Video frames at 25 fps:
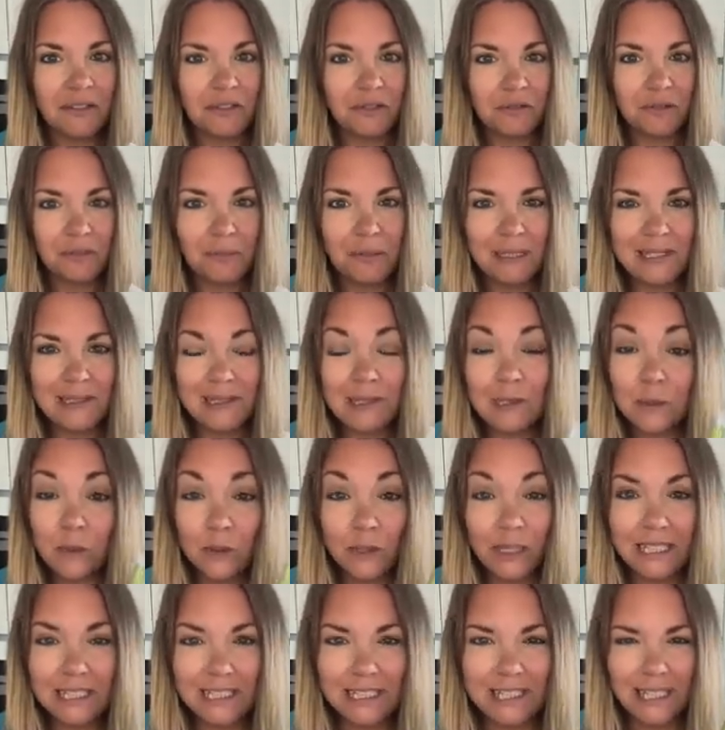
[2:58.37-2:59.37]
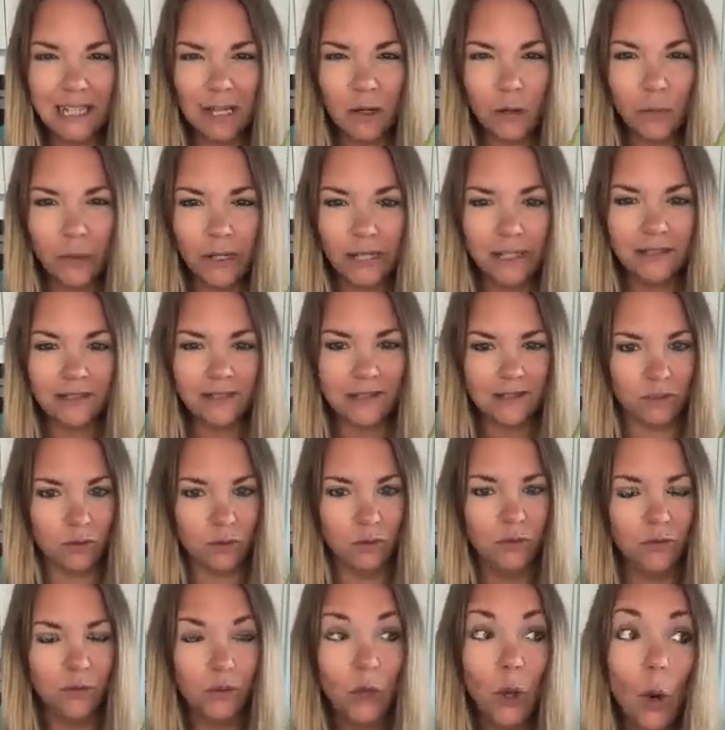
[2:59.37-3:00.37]
Also für mich ist das so ein richtiger
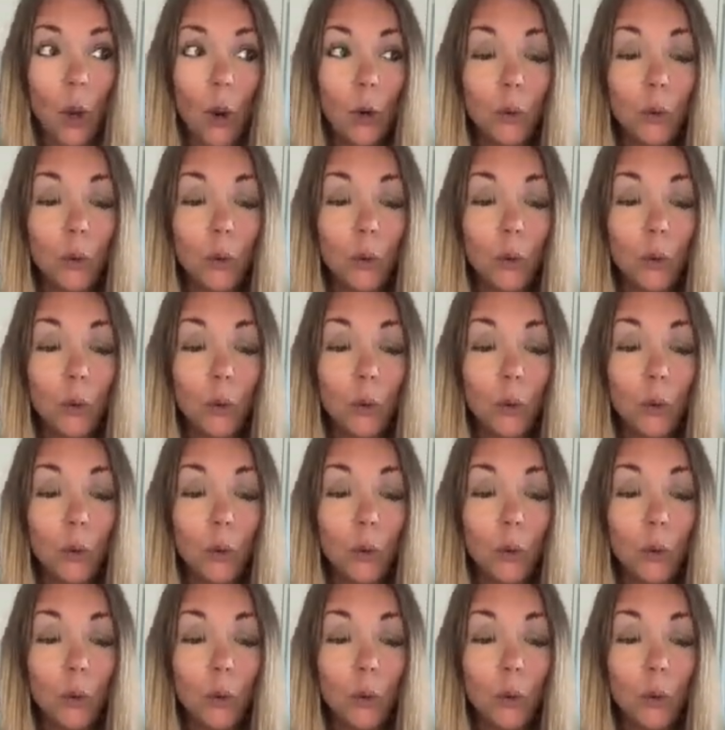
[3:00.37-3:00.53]
Wellness-Duft.